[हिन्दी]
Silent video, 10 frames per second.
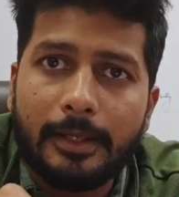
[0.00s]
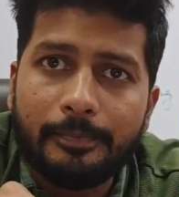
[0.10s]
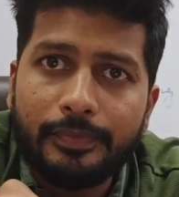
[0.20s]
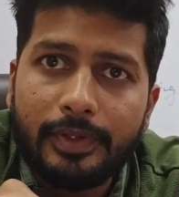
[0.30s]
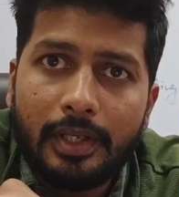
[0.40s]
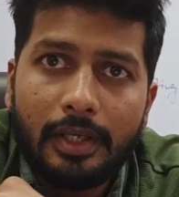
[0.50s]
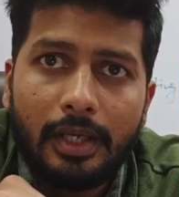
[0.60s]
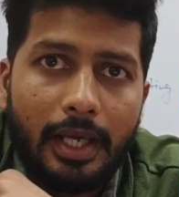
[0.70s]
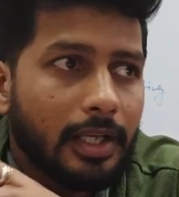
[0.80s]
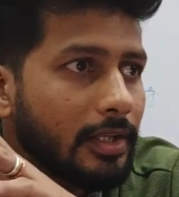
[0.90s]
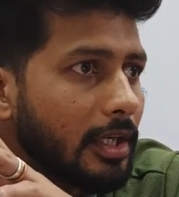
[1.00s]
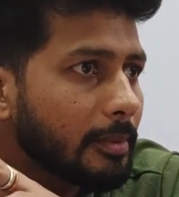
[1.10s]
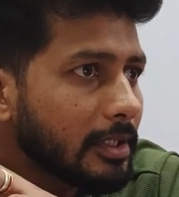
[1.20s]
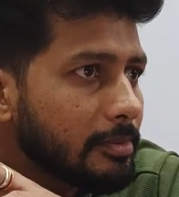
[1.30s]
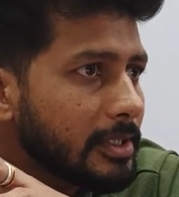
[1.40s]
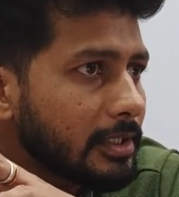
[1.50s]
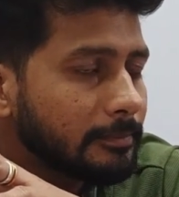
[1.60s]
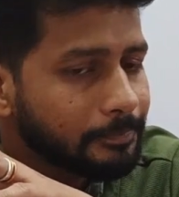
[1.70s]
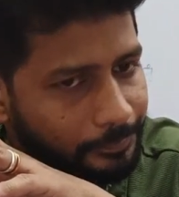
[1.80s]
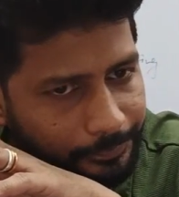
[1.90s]
था एलग्री का मतलब समझते
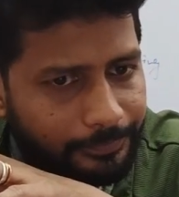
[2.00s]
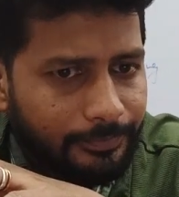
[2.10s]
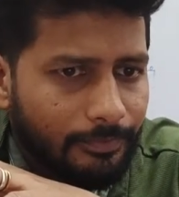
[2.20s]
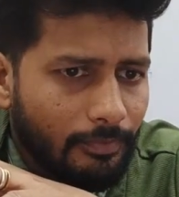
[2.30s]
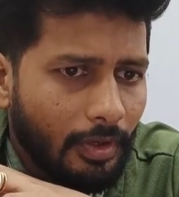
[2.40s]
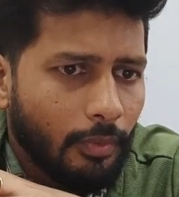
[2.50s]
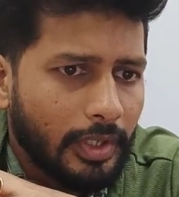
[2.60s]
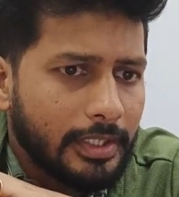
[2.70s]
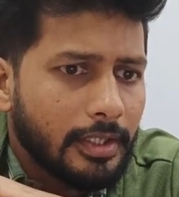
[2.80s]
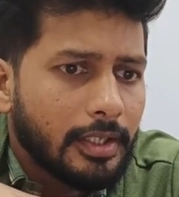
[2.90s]
हैं वही